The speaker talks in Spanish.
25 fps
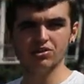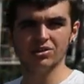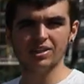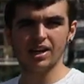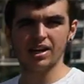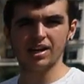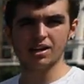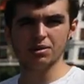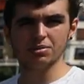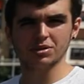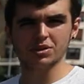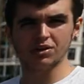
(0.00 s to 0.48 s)
o
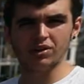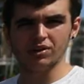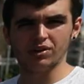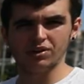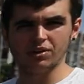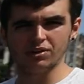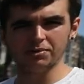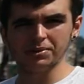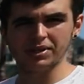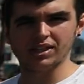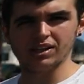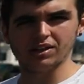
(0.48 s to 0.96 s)

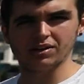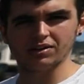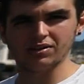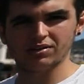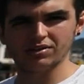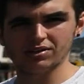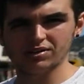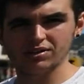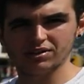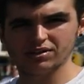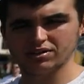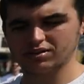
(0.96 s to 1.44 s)

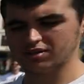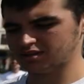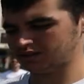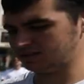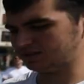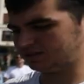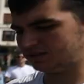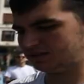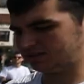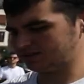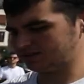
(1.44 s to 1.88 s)
vídeo? No, vídeo.